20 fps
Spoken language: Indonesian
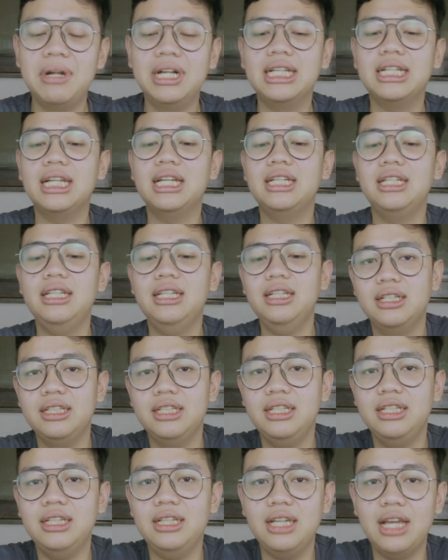Balik lagi
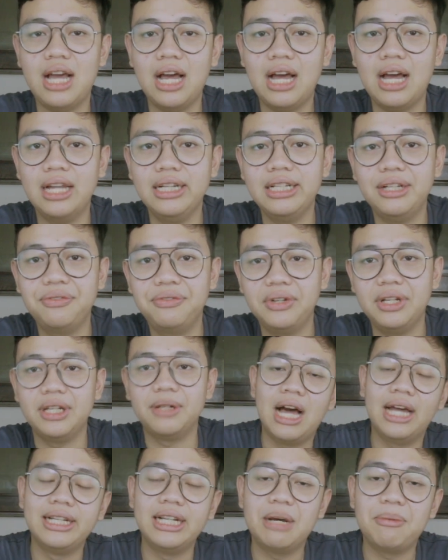di
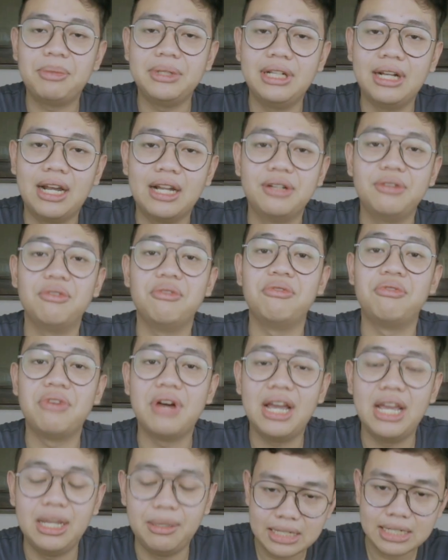AADV. Ada apa dengan
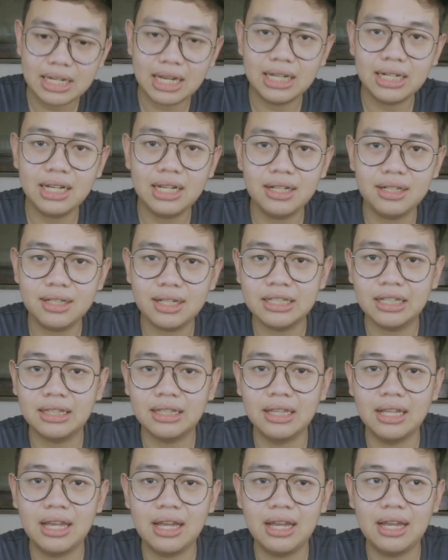vibe? Sekarang
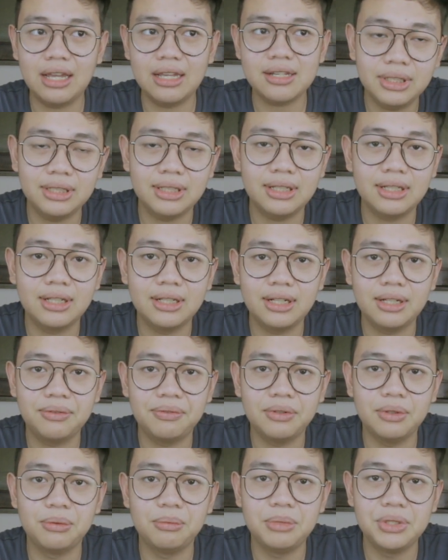setelah kita
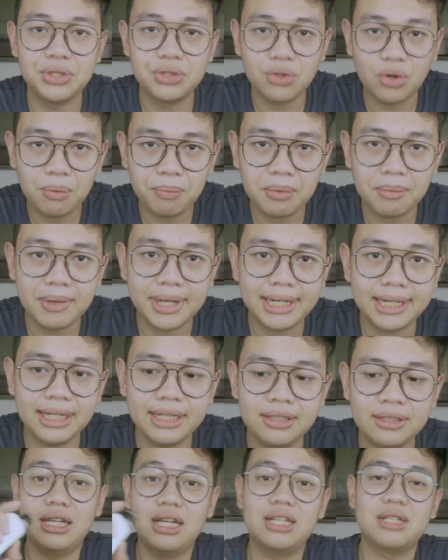nge-review Bishop
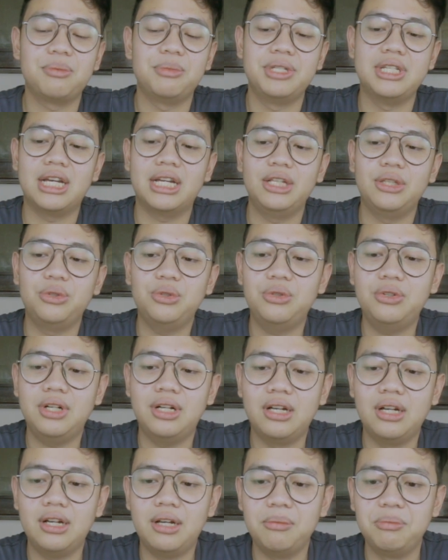kemarin, ya semenjak itu
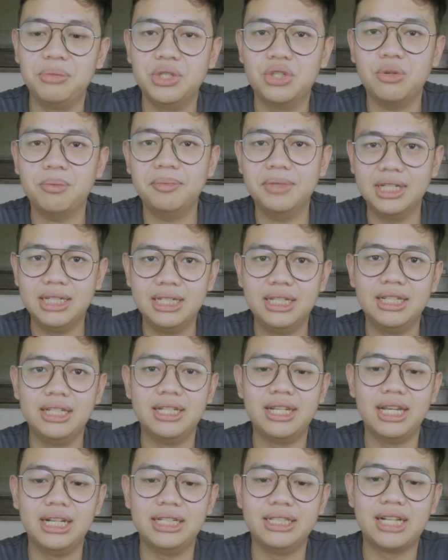uh, Bishop jadi
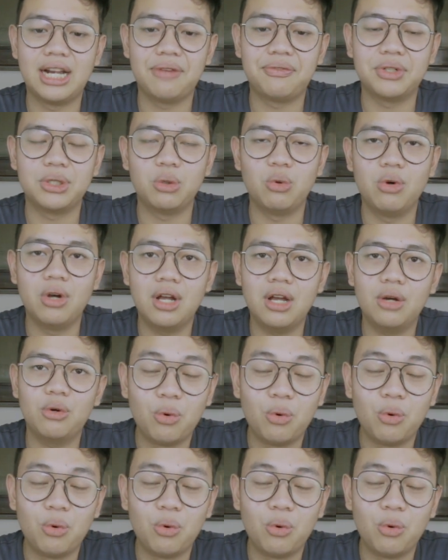daily driver gue.